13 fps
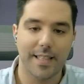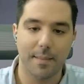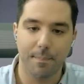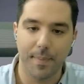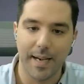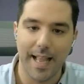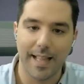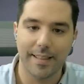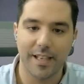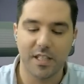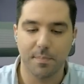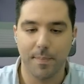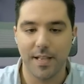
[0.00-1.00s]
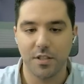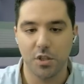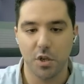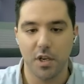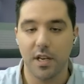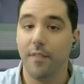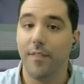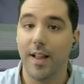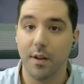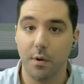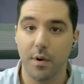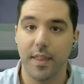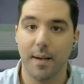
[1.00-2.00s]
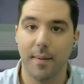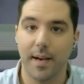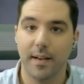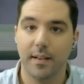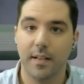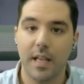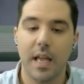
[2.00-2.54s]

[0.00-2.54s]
plan de expansión en el flanco de dama?